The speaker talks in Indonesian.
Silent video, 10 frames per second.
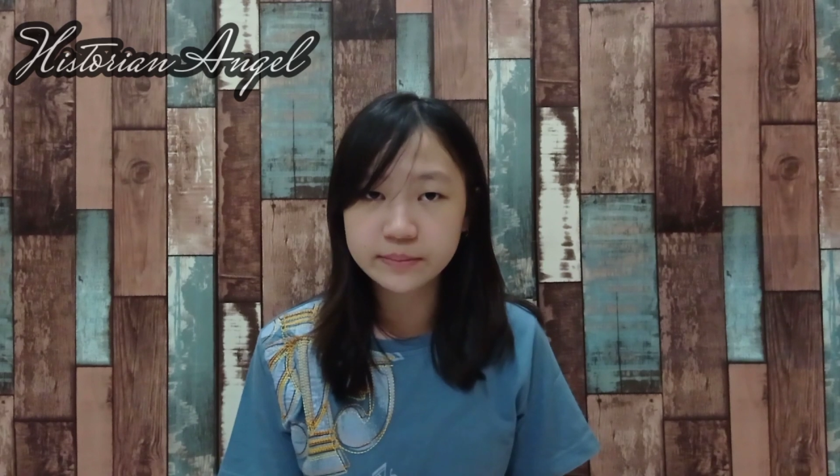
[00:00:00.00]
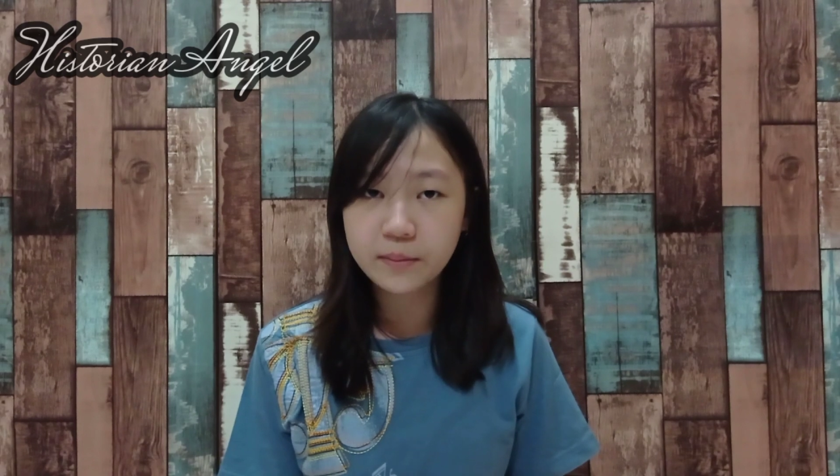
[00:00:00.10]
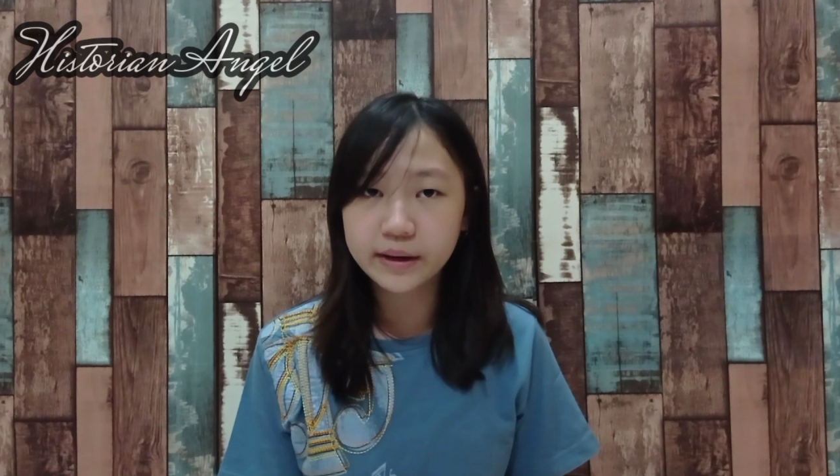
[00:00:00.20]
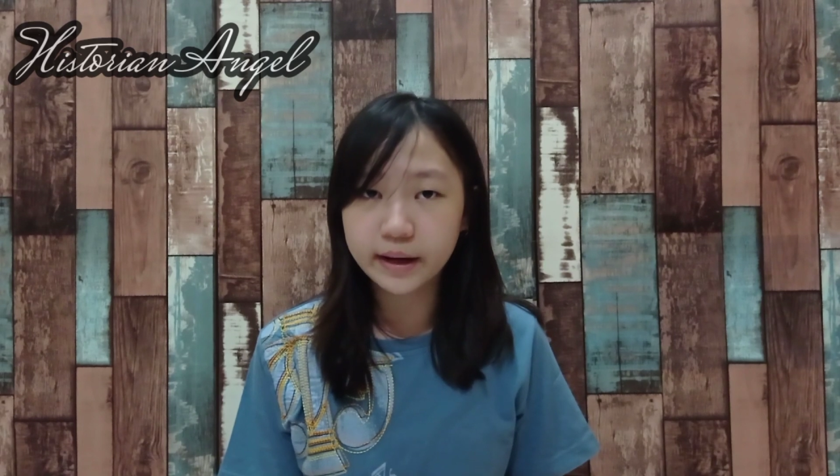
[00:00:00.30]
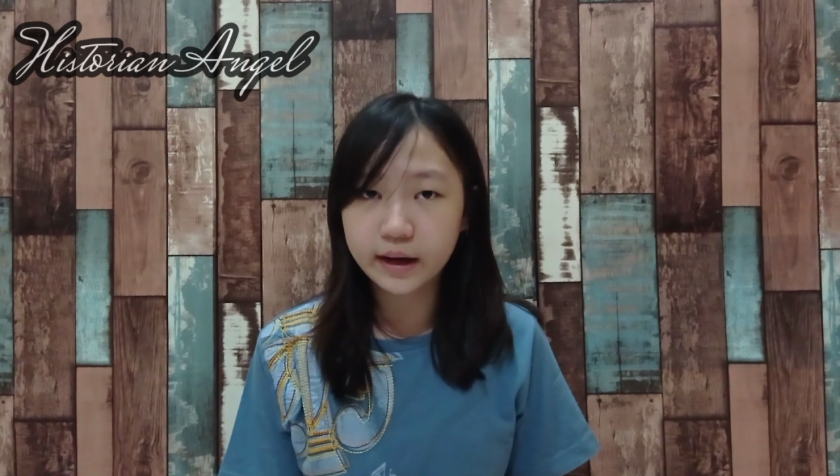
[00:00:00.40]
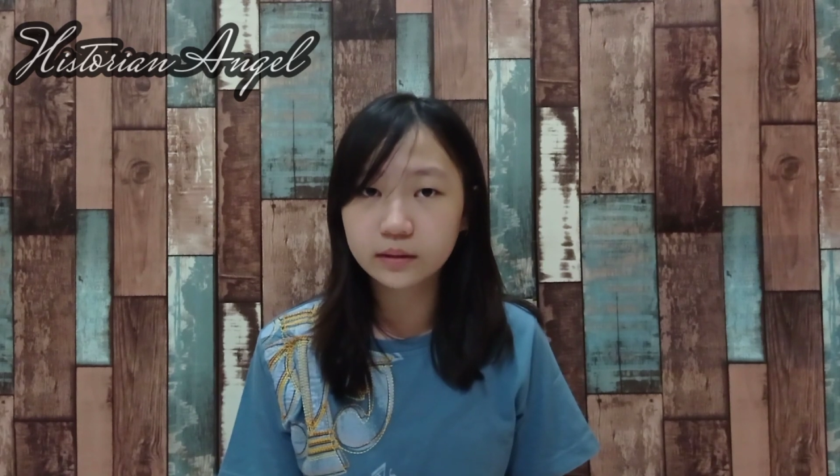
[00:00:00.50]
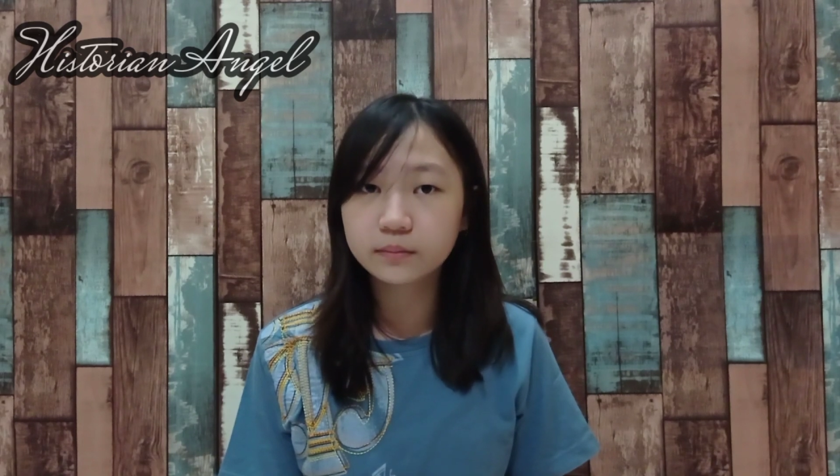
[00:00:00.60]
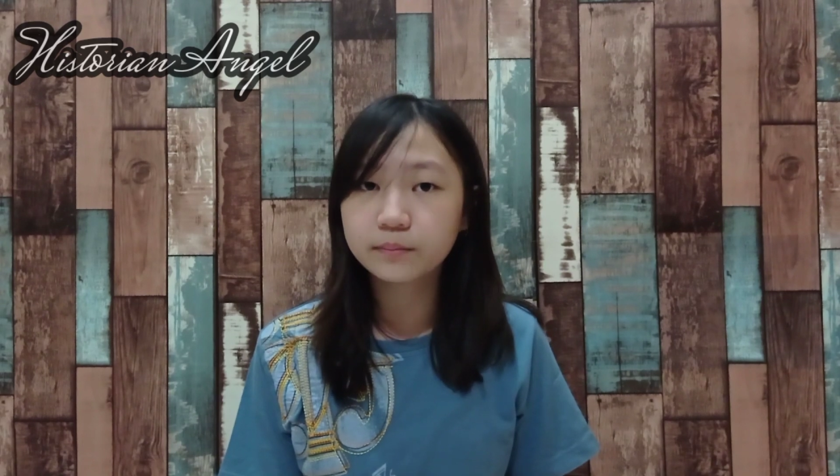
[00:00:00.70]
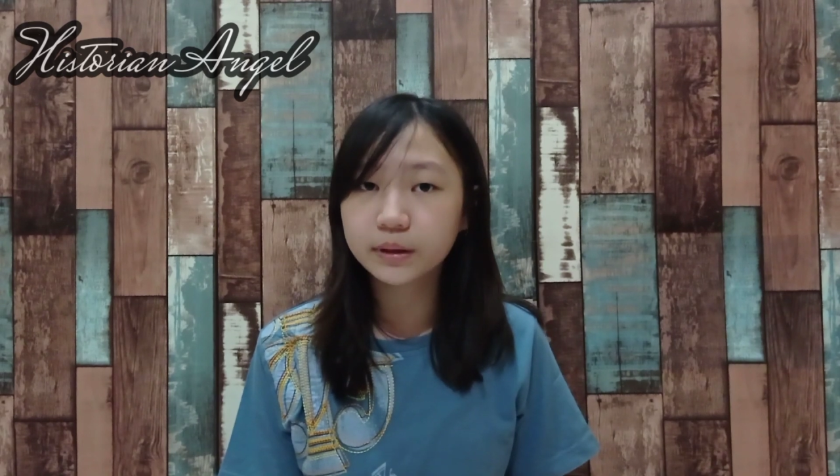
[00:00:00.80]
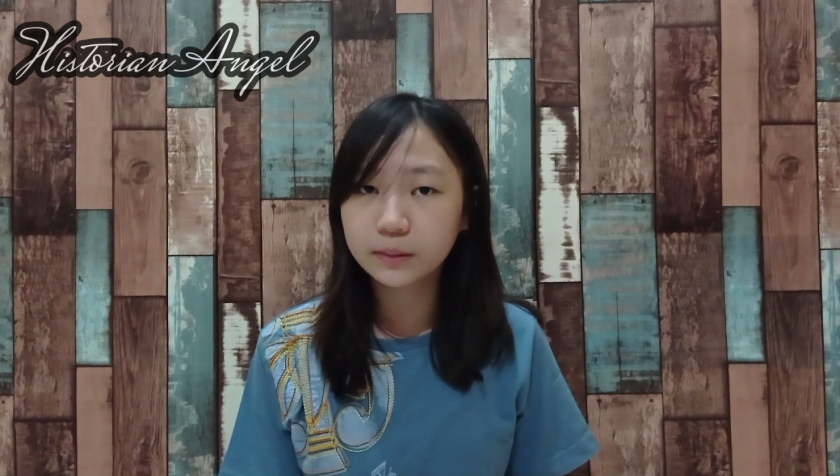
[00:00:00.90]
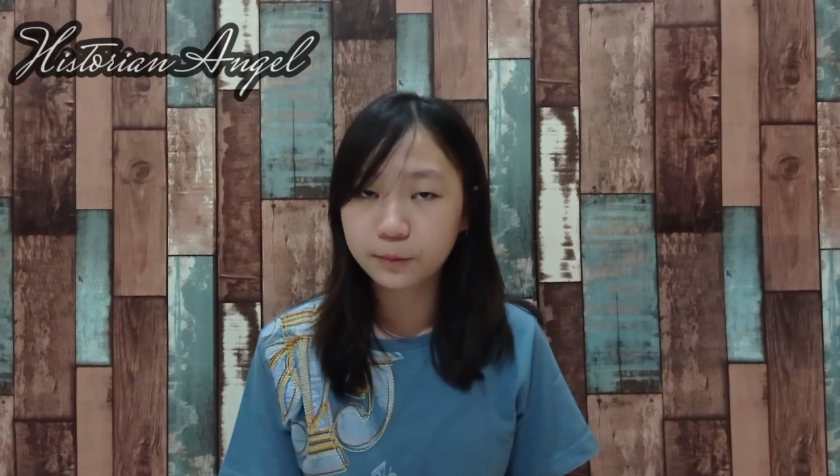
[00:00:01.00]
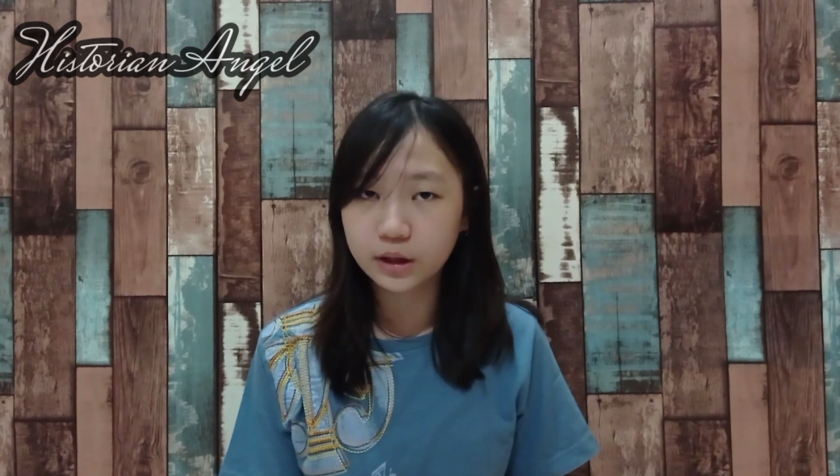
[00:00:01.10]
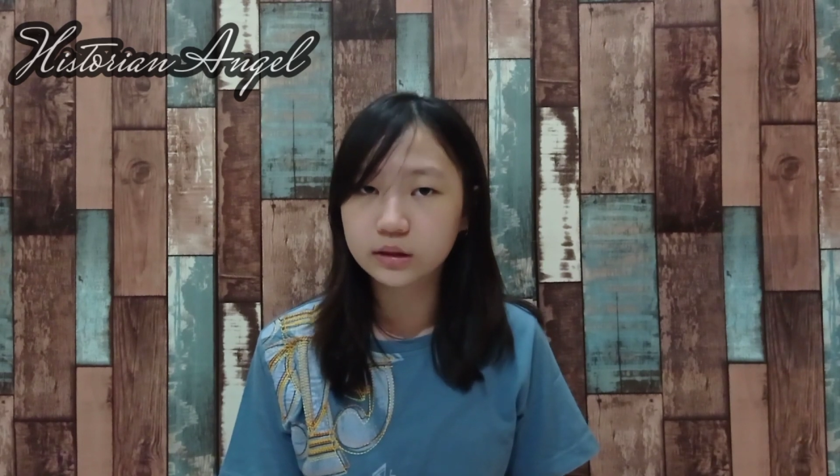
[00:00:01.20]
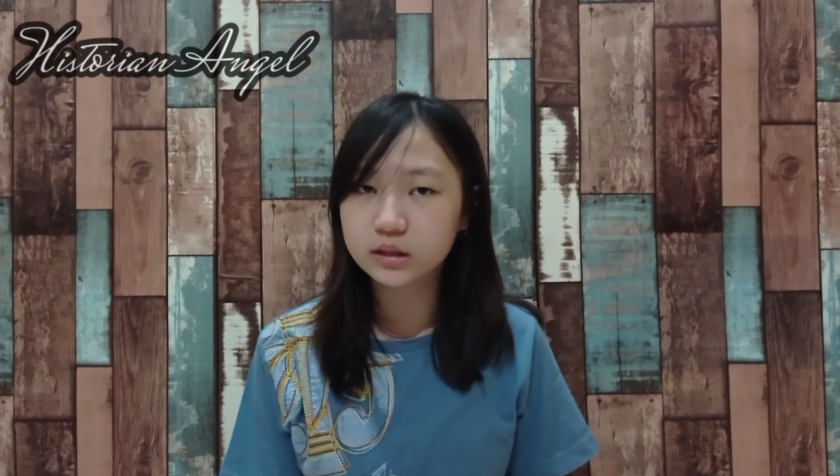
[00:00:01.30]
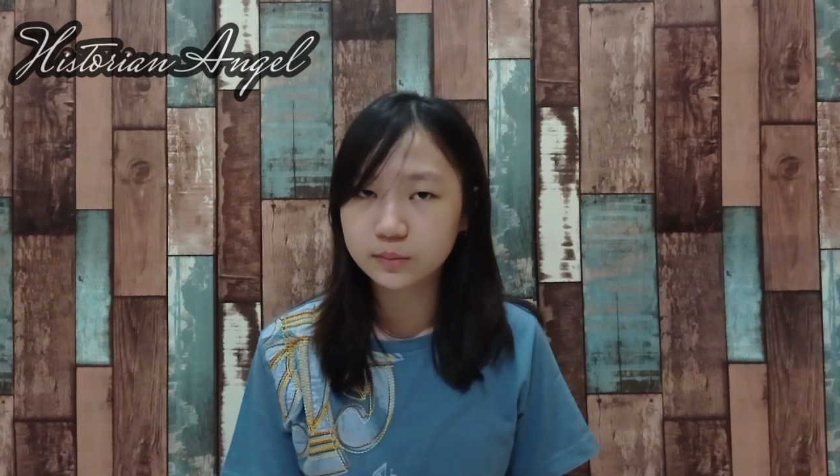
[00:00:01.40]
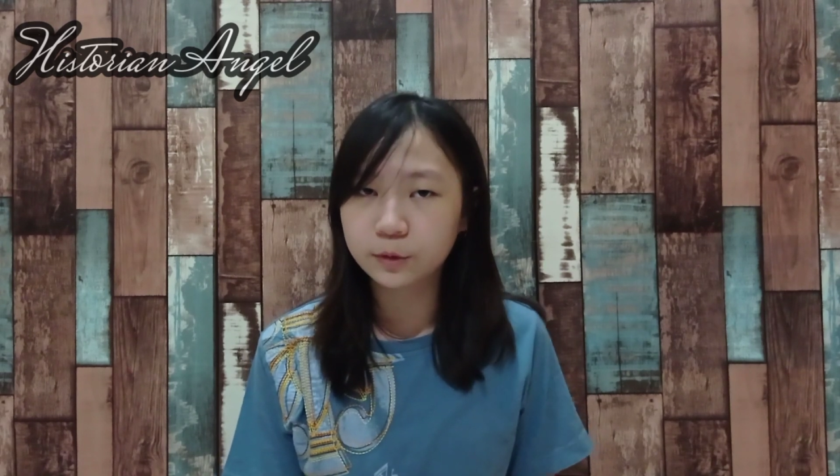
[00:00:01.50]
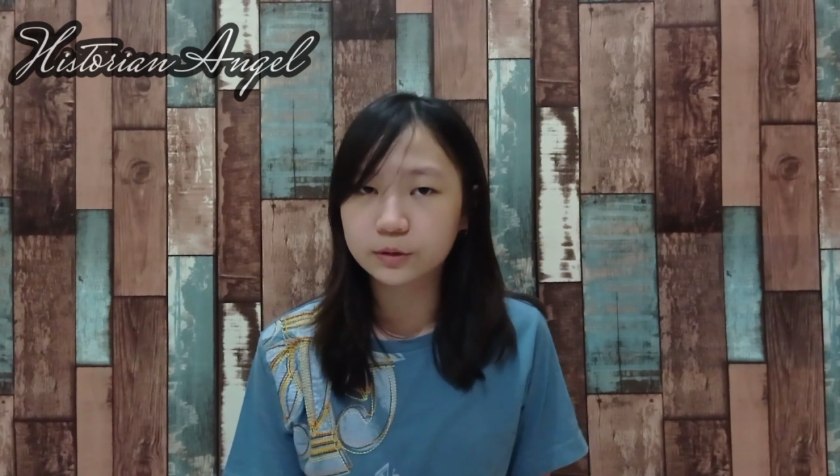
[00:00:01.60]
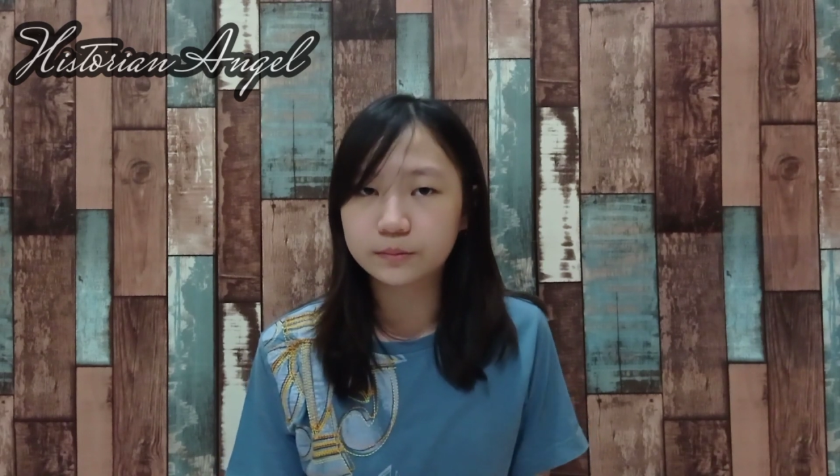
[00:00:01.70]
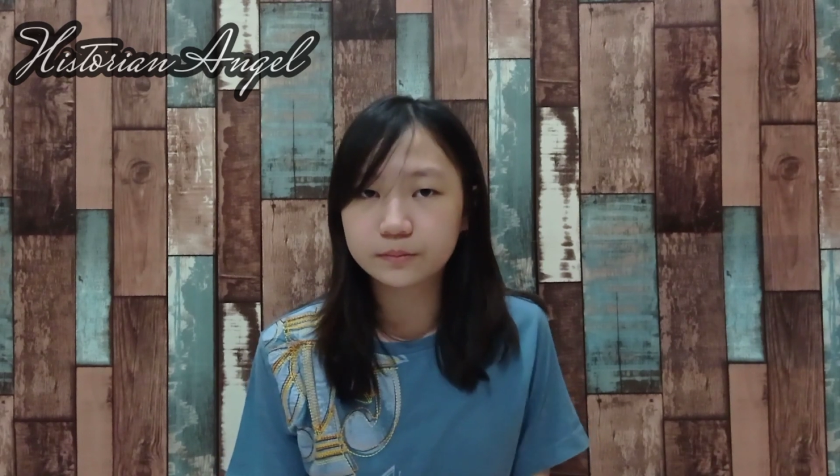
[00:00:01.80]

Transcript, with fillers: memenangkan pertempuran tersebut.